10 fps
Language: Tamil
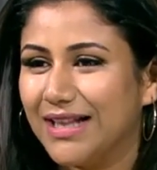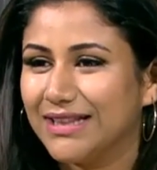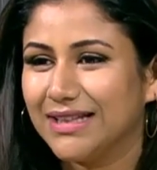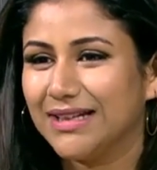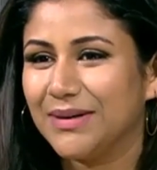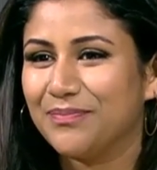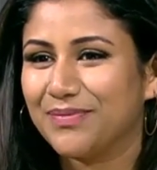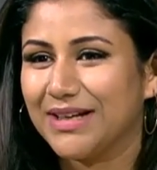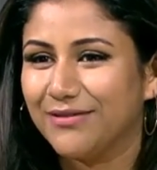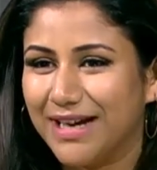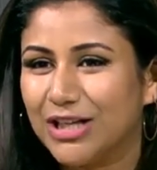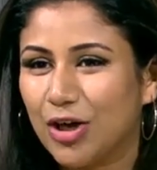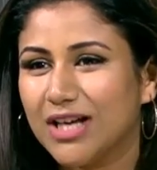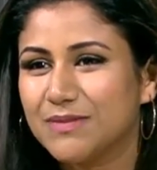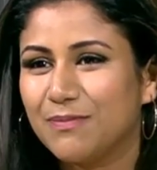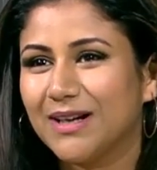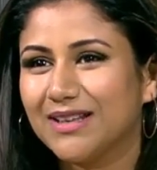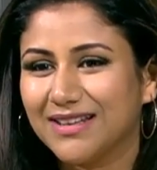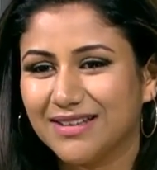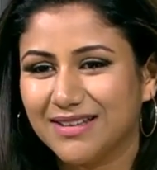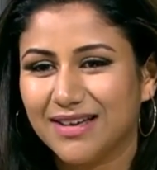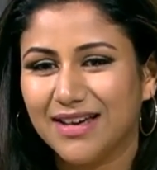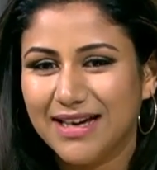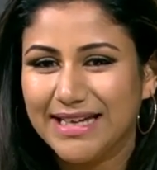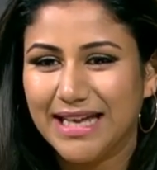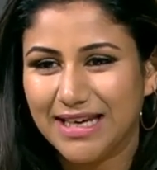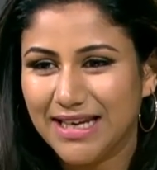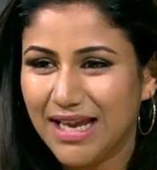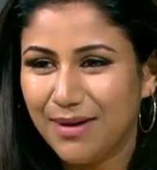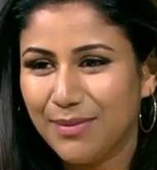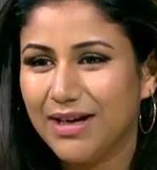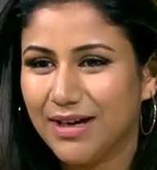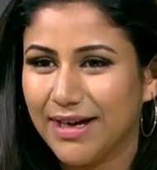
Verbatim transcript: அந்த வெயிட் லாஸ் பண்ணதுலேருந்து எல்லாமே